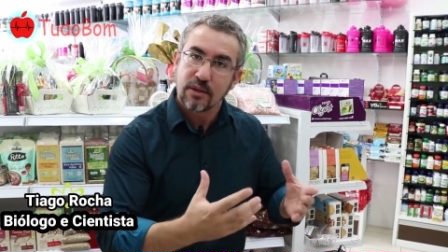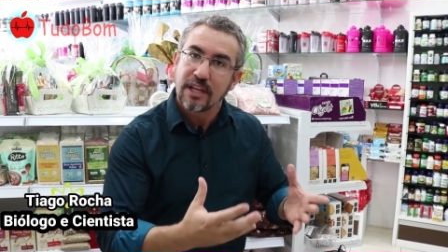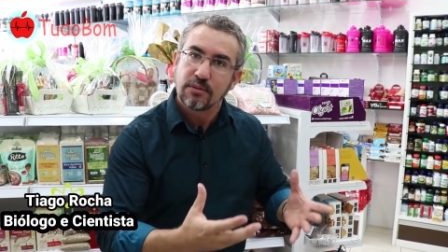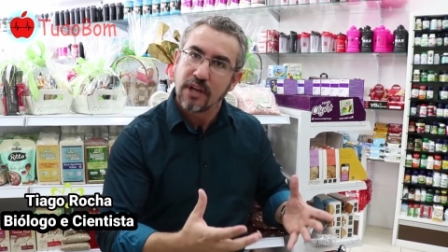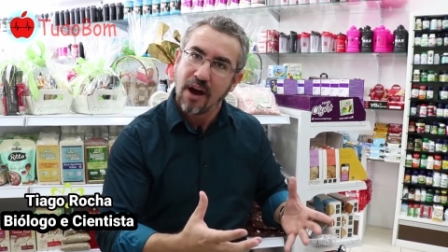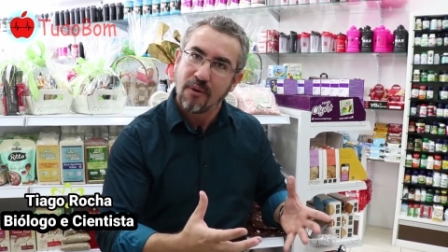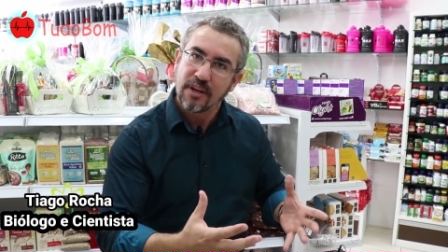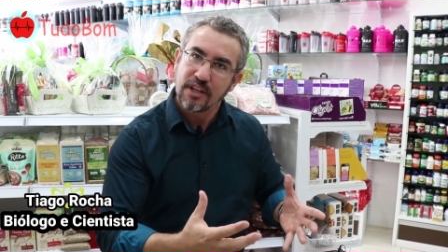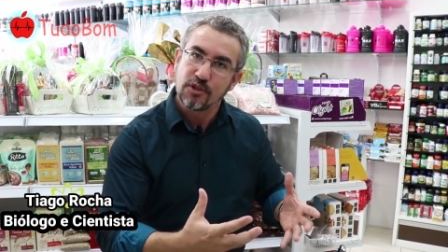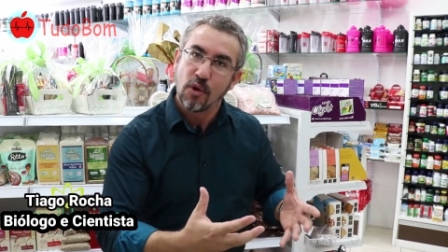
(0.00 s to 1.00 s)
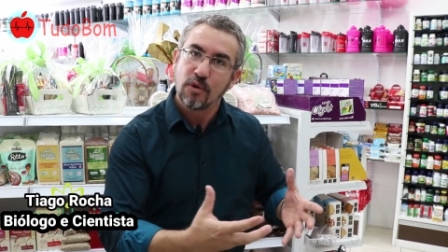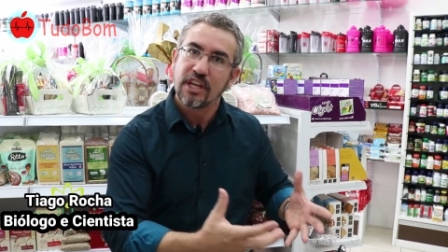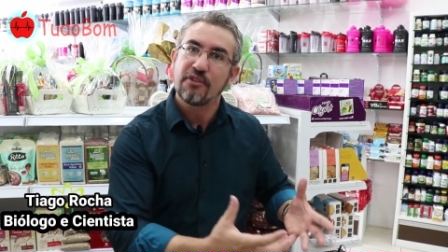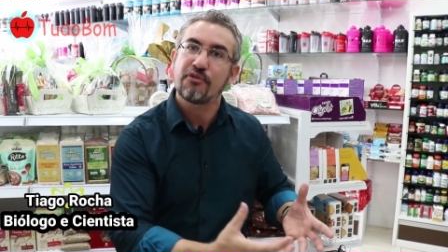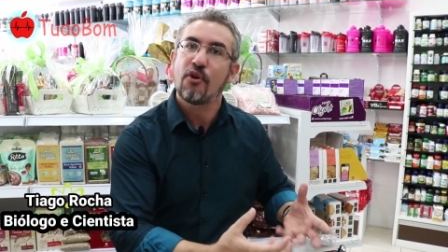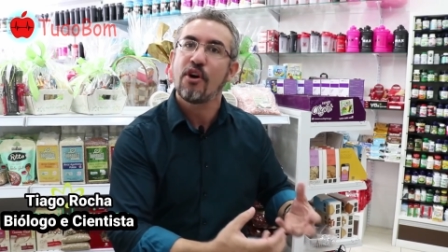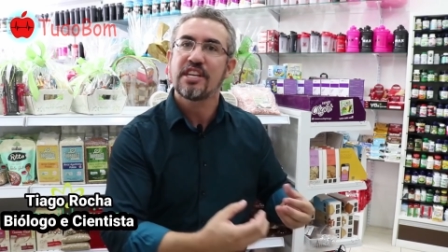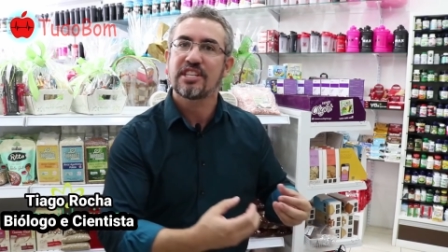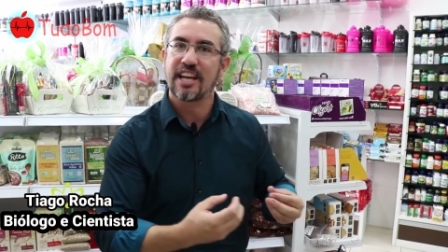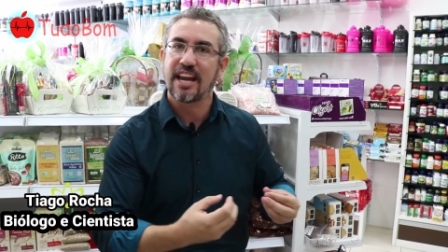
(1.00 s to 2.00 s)
natural, de onde ele foi
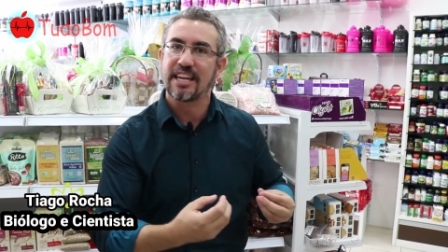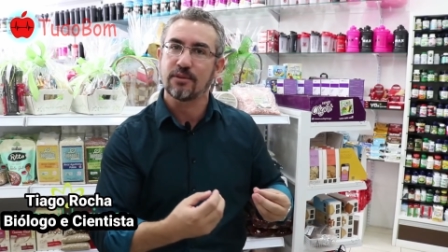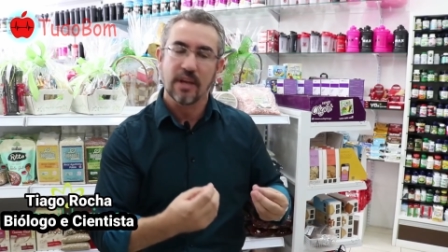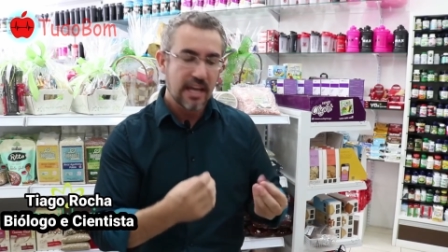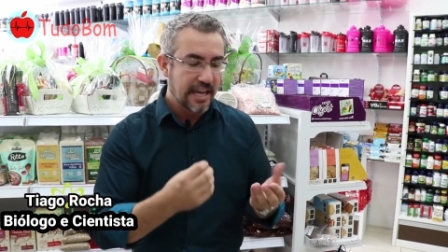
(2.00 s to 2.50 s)
extraído.